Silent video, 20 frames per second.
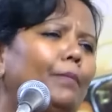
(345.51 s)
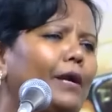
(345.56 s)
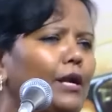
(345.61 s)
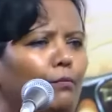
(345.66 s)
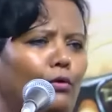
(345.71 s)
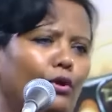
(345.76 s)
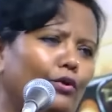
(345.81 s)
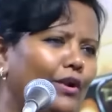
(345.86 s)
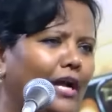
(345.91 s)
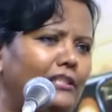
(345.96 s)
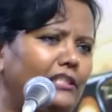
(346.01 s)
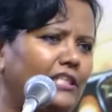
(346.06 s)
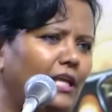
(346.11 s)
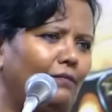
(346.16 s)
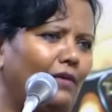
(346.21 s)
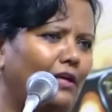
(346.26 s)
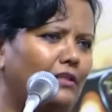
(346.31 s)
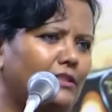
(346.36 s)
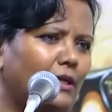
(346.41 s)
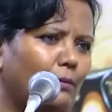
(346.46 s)
பண்ண முடியும் ஒரு
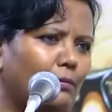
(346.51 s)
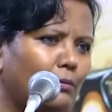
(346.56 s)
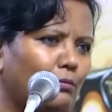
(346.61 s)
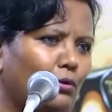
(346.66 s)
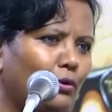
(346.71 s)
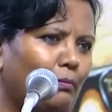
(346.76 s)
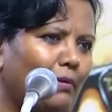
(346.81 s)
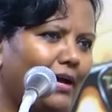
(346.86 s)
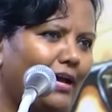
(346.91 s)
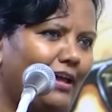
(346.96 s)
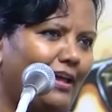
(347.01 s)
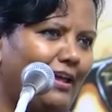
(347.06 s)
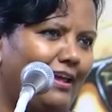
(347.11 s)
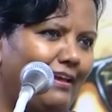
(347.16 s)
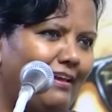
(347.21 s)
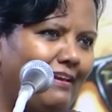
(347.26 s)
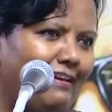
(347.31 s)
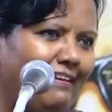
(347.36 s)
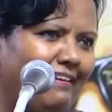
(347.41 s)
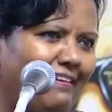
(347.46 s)
ஐஸ்கிரீம் வாங்கி சாப்பிட முடியுமா
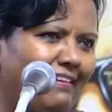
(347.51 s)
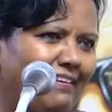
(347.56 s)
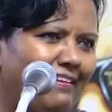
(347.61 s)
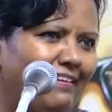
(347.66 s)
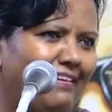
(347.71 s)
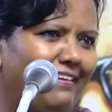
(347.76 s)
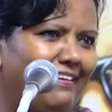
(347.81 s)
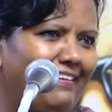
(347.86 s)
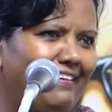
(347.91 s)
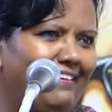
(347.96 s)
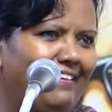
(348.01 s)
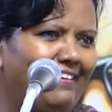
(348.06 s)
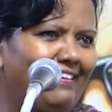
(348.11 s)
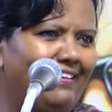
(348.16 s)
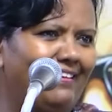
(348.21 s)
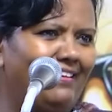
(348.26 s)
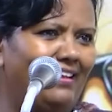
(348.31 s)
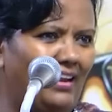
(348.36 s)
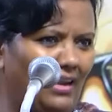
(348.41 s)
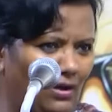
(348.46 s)

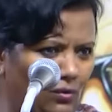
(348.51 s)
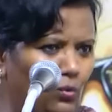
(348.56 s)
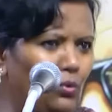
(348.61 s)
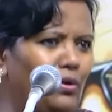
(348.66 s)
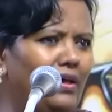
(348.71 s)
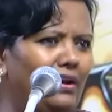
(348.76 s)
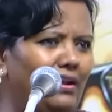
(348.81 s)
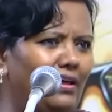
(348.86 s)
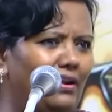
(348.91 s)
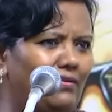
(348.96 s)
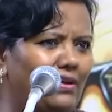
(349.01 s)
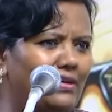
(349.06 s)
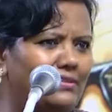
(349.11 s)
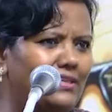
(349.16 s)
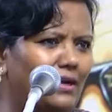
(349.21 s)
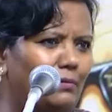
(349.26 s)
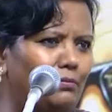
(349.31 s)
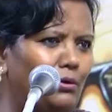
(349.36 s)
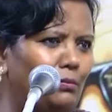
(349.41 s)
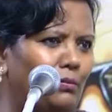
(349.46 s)
எல்லாம் கூட இருக்கிறவங்க
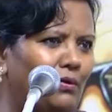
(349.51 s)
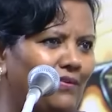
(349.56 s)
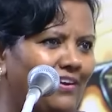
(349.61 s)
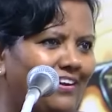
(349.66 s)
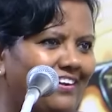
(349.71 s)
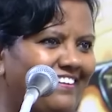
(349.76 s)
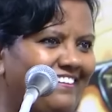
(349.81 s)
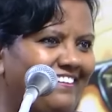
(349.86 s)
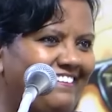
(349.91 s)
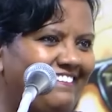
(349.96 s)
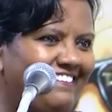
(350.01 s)
சாப்பிட்டு போவாங்க